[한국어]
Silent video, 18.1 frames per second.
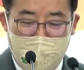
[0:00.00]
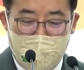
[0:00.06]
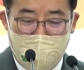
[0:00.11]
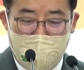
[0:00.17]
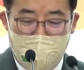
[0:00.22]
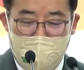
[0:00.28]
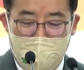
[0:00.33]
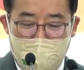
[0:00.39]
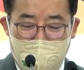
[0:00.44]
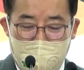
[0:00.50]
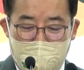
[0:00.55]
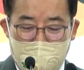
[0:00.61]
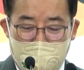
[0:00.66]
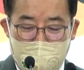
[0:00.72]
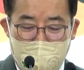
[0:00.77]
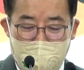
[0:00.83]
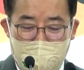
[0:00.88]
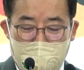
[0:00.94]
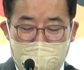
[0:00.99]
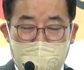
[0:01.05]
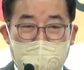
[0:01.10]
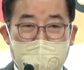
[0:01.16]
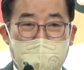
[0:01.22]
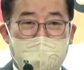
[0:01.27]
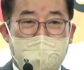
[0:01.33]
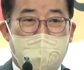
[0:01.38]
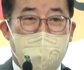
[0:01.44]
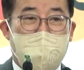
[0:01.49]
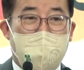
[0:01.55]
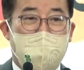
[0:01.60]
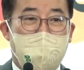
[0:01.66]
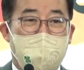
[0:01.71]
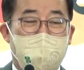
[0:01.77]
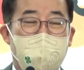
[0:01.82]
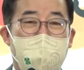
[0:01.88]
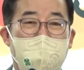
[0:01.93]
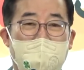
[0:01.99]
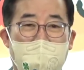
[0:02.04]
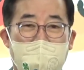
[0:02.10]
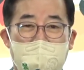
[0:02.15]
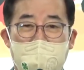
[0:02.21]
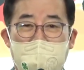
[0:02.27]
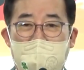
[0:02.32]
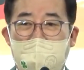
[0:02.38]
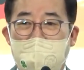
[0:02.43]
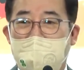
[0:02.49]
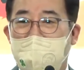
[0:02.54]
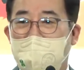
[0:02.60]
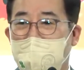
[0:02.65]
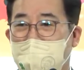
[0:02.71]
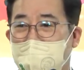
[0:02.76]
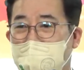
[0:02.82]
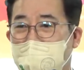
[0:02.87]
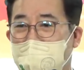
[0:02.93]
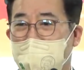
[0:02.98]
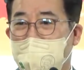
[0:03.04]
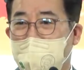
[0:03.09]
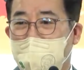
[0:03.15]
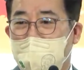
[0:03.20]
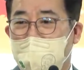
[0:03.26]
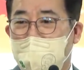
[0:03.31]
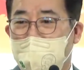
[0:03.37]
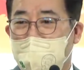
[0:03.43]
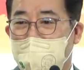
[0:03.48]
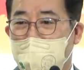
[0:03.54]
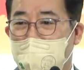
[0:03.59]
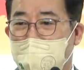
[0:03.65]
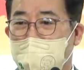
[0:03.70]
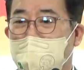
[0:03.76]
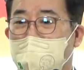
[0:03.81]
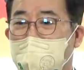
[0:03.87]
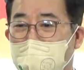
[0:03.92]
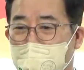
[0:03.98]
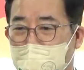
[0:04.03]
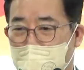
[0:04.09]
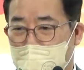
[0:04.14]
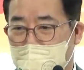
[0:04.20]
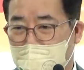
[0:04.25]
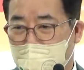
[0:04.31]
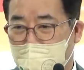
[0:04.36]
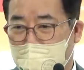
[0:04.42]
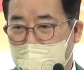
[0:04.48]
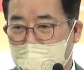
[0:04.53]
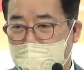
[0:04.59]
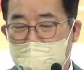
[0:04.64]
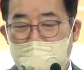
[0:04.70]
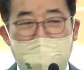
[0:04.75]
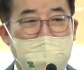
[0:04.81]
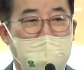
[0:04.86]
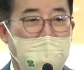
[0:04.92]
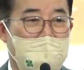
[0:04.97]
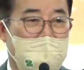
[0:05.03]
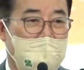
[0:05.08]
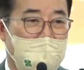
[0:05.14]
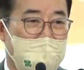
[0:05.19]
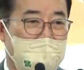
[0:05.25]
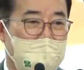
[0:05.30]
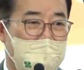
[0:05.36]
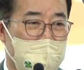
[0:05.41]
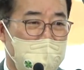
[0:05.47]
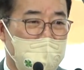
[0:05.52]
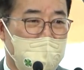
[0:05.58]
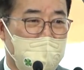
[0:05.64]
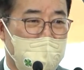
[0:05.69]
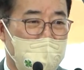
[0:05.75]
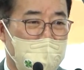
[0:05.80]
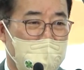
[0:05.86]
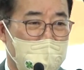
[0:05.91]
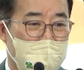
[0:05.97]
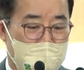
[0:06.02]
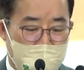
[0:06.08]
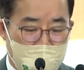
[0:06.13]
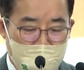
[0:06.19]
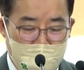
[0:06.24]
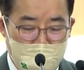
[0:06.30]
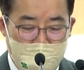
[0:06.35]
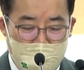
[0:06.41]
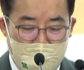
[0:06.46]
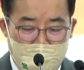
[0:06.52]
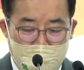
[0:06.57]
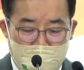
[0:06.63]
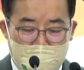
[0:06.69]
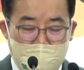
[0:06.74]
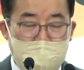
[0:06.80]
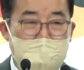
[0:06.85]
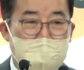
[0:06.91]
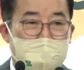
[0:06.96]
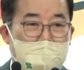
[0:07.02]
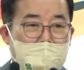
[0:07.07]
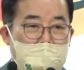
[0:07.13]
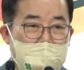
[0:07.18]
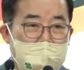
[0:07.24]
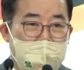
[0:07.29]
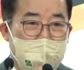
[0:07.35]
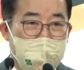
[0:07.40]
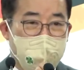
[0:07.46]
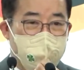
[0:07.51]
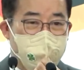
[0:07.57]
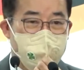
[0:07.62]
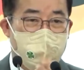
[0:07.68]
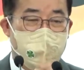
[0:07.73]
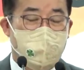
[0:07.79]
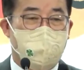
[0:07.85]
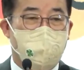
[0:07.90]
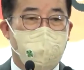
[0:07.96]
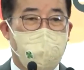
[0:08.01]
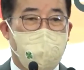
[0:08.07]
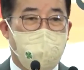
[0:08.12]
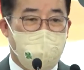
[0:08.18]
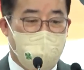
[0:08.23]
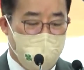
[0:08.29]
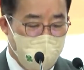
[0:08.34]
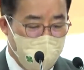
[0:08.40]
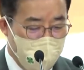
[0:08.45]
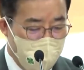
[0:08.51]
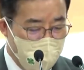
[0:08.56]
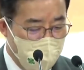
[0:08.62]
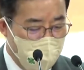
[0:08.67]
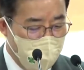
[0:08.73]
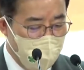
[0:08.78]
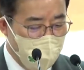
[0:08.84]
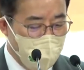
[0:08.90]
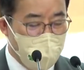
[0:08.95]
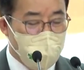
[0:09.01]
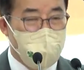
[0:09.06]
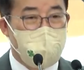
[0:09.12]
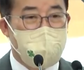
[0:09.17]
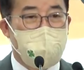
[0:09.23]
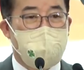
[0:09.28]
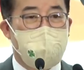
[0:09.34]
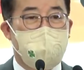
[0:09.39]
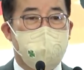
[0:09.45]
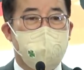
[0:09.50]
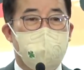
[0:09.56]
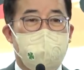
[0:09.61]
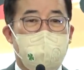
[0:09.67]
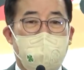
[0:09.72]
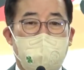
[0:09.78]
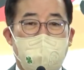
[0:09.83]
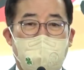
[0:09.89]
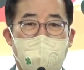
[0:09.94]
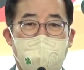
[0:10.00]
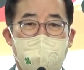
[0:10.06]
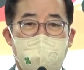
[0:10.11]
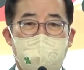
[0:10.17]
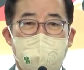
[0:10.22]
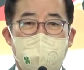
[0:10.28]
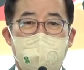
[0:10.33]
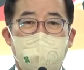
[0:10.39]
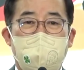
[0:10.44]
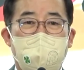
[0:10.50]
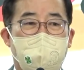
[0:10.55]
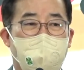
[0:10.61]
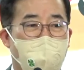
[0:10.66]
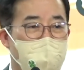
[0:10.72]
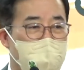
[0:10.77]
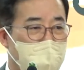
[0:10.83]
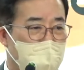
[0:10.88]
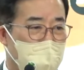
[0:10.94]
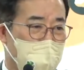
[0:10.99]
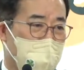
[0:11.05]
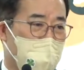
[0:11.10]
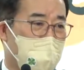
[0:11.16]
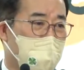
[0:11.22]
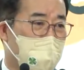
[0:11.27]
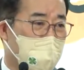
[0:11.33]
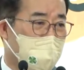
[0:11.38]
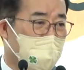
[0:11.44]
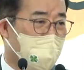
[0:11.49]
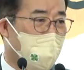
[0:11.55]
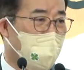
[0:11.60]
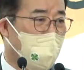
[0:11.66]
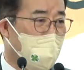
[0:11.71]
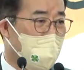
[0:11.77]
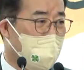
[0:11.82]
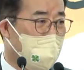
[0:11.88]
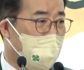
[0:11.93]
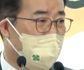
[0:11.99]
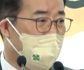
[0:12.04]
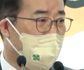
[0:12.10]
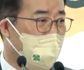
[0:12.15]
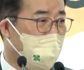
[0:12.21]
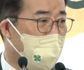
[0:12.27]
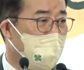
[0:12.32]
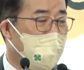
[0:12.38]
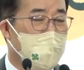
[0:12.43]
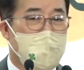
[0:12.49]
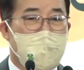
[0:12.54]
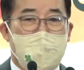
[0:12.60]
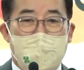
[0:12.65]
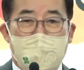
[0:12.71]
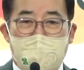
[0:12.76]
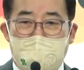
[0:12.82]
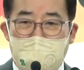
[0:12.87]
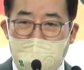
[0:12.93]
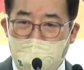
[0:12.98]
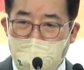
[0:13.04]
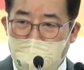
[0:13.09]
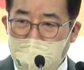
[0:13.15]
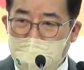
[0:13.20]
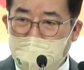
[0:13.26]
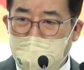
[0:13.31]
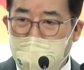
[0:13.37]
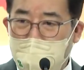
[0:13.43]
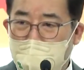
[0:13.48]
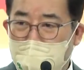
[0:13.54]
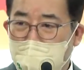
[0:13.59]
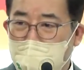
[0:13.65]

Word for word: 인링크를 어, 주장하는 그런 어떤 명분을 제공하는 형태가 되는 것이죠. 그렇지만은 우리가 뉴스 검색이라는 그 본연의 기능을 그대로 해야 되는데 제왕의